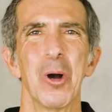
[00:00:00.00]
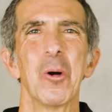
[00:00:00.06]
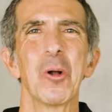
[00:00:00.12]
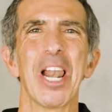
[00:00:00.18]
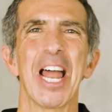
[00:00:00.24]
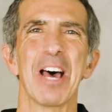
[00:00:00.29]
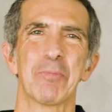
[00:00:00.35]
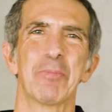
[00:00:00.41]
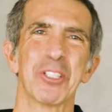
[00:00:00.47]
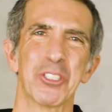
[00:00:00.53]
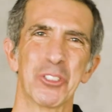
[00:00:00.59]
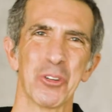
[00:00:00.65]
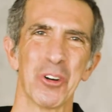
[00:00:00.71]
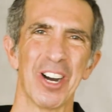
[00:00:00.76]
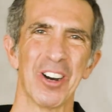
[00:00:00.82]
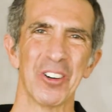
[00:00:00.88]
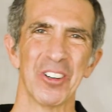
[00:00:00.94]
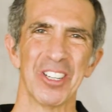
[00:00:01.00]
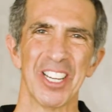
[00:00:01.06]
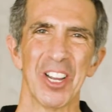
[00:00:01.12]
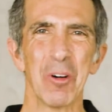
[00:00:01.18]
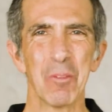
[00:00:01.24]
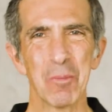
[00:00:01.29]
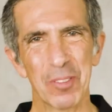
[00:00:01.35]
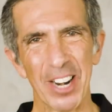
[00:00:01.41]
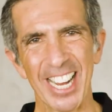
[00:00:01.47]
Olá pessoal, é
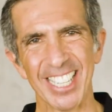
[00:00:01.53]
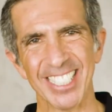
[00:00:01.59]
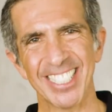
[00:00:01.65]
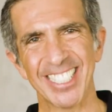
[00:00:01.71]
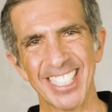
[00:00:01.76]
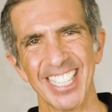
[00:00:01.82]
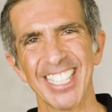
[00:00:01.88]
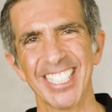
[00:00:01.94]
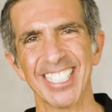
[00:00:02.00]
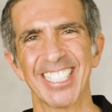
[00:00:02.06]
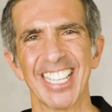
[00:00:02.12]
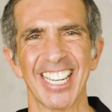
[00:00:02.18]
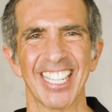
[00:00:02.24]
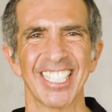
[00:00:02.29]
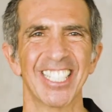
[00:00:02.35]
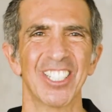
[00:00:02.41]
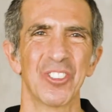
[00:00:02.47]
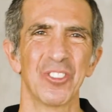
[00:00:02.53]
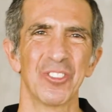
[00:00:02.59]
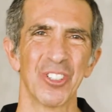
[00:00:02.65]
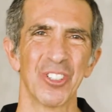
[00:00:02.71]
um prazer estar aqui com